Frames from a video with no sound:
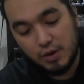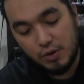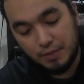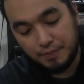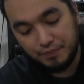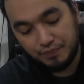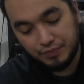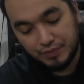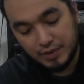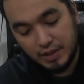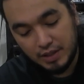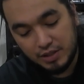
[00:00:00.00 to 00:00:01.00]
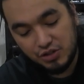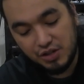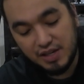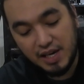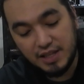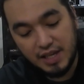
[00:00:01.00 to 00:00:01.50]
ko
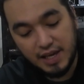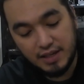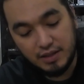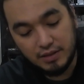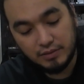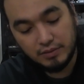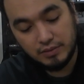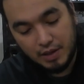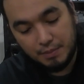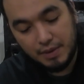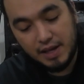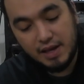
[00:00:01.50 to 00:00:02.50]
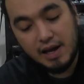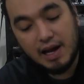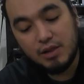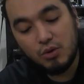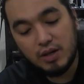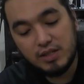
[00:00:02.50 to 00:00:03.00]
Chicken and egg may
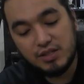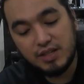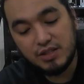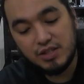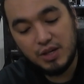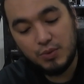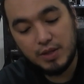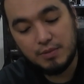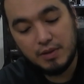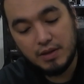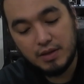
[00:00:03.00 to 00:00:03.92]
halo kasi siyang seaweed